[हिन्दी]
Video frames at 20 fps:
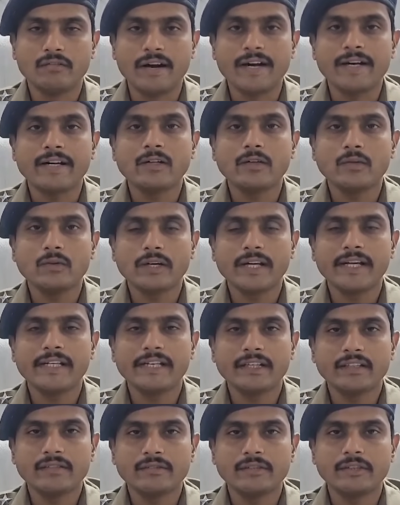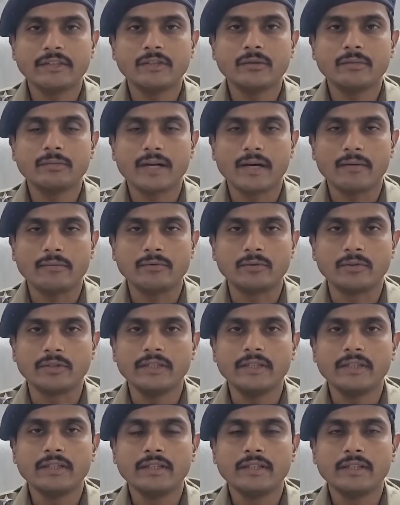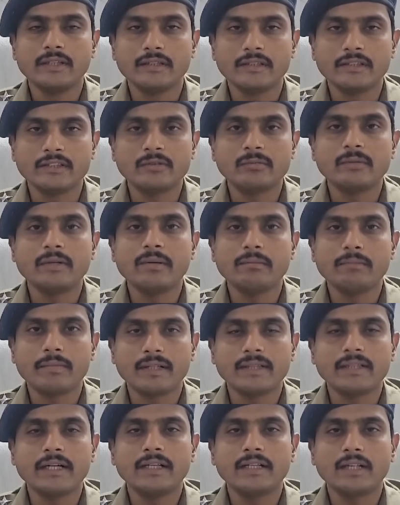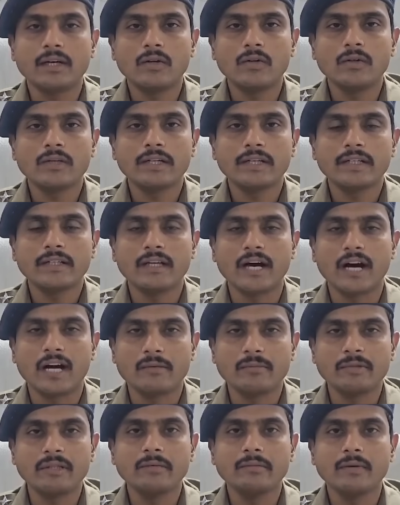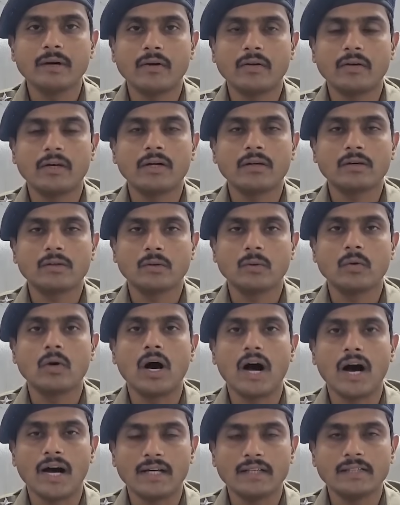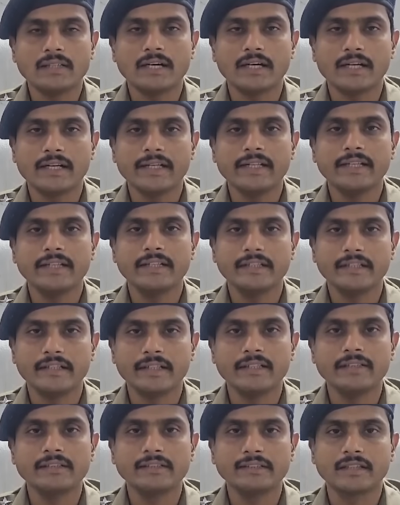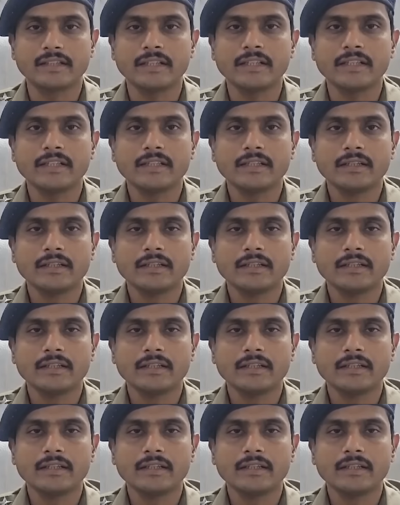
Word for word: वायरल हो रही एक वीडियो प्राप्त हुई जिसमें मतदाताओं की धार्मिक भावना को आहत करने की नीयत से